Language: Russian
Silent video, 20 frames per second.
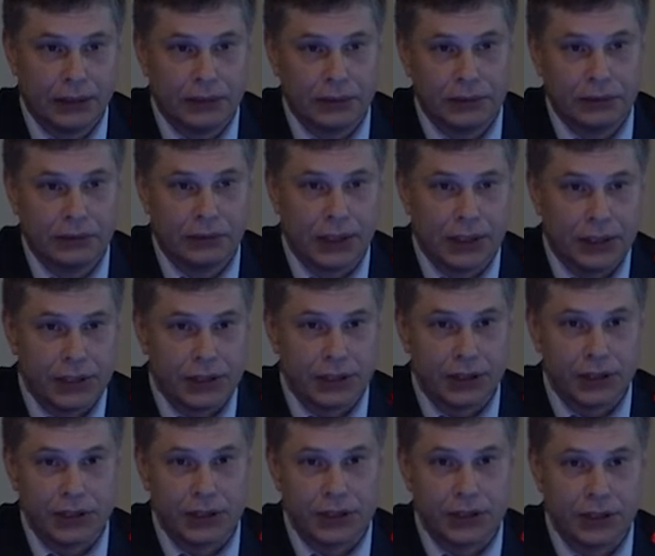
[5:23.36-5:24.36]
э, на
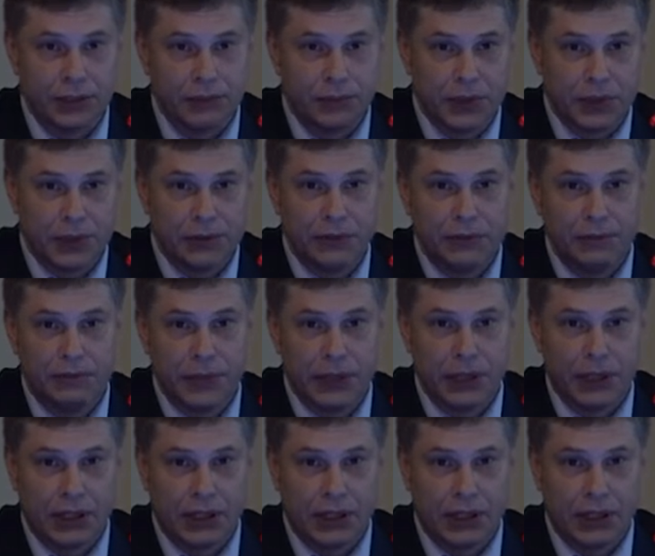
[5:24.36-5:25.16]
несколько сантиметров,